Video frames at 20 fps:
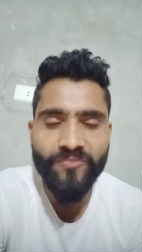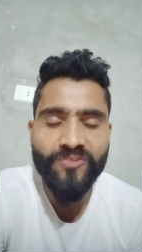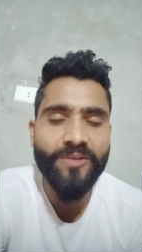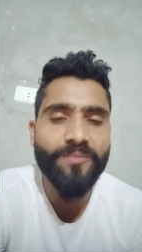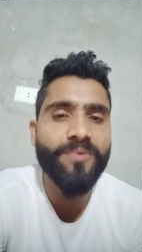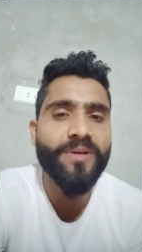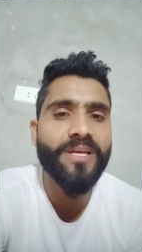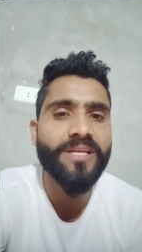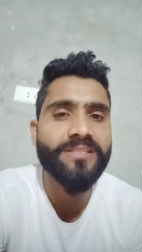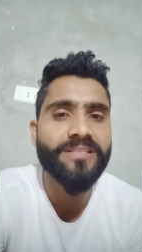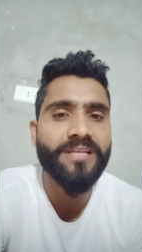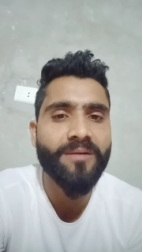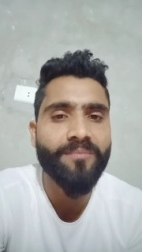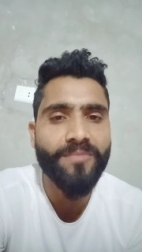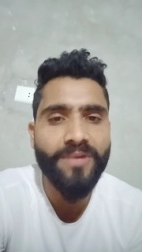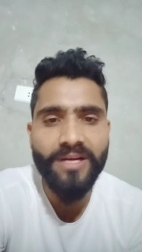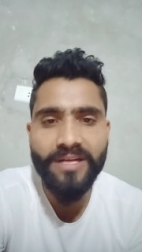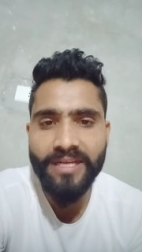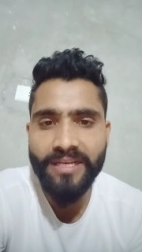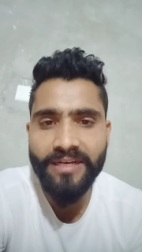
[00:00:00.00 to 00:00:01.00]
सबके एग्जाम
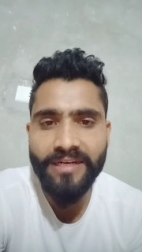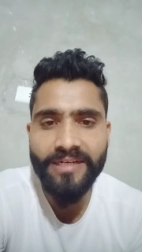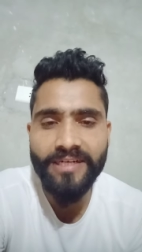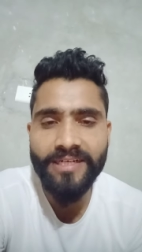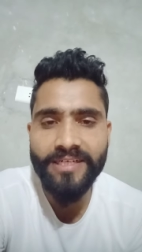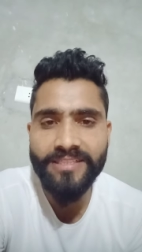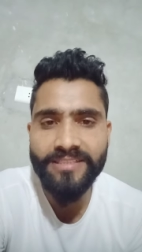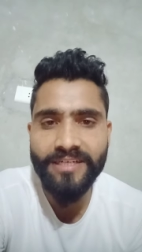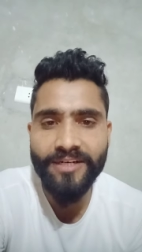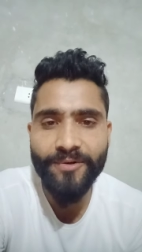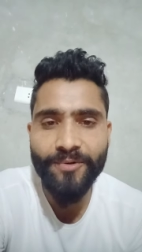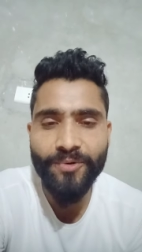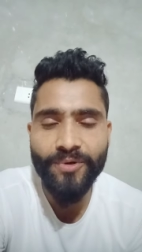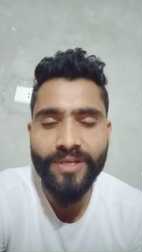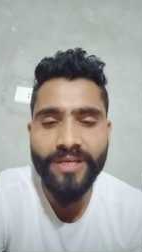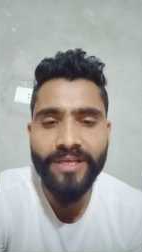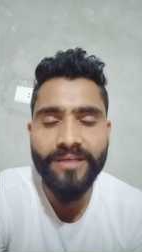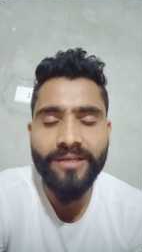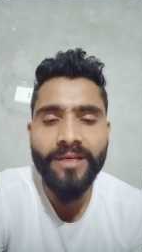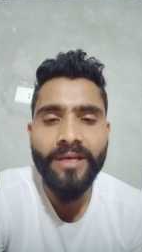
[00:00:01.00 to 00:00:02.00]
का कैलेंडर डिसाइड हो
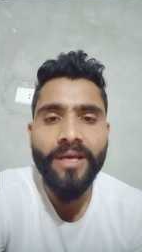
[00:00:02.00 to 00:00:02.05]
गया है